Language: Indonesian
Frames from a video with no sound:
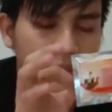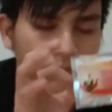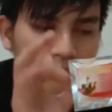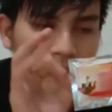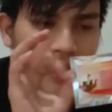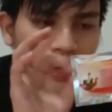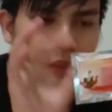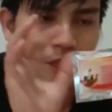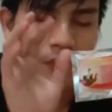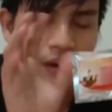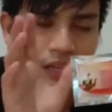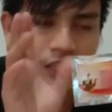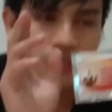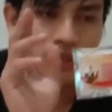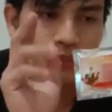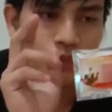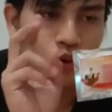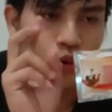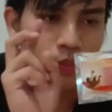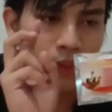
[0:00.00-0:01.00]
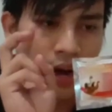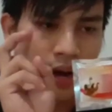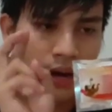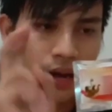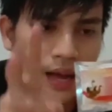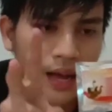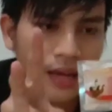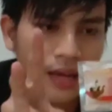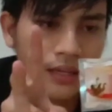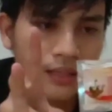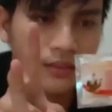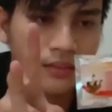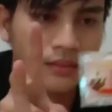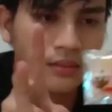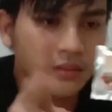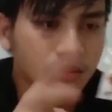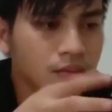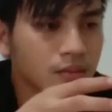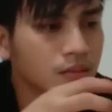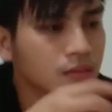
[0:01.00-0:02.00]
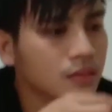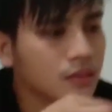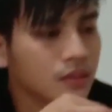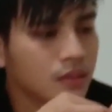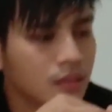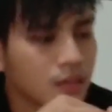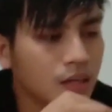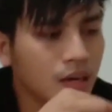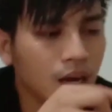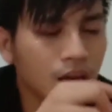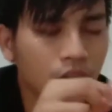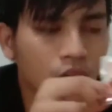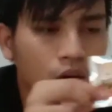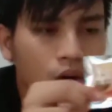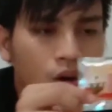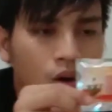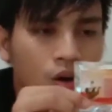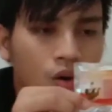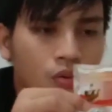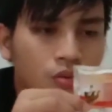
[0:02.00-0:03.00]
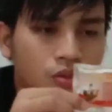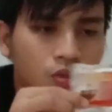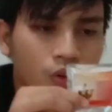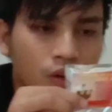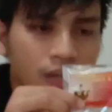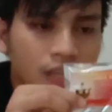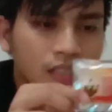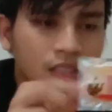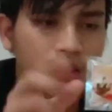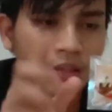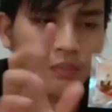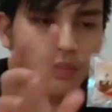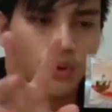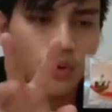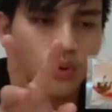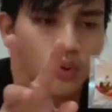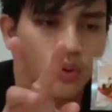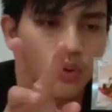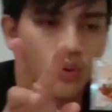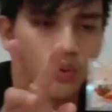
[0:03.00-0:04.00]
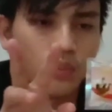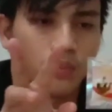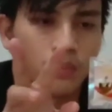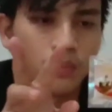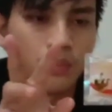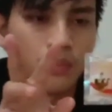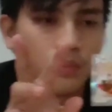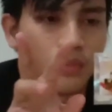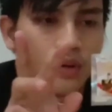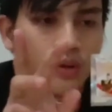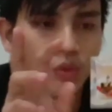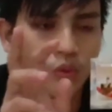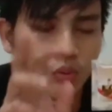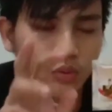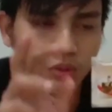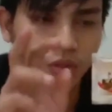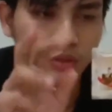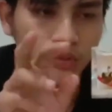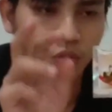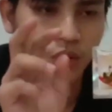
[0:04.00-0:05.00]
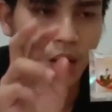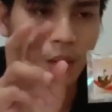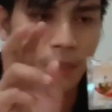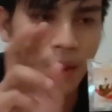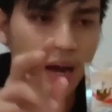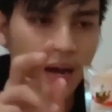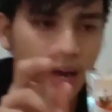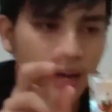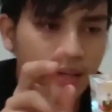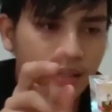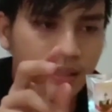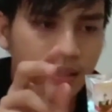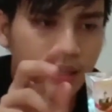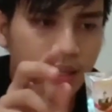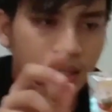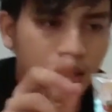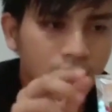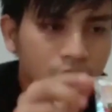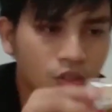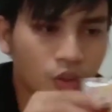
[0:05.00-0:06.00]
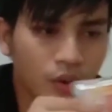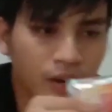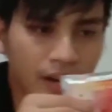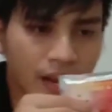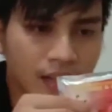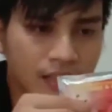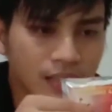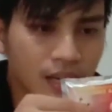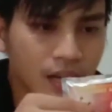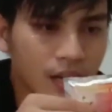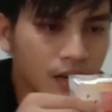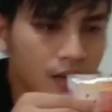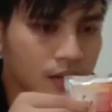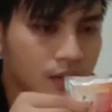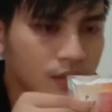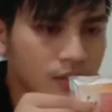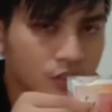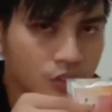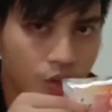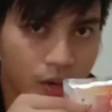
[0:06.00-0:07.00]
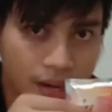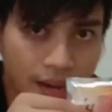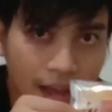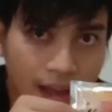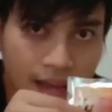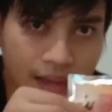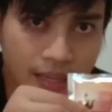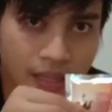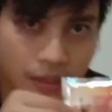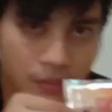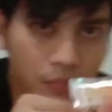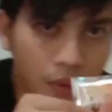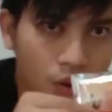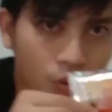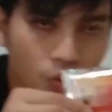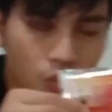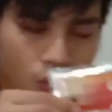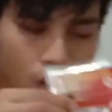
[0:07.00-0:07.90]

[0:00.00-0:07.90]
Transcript: pagi-pagi sebelum makan kalau sore sebelum sesudah makan ya sore aja sore hari mau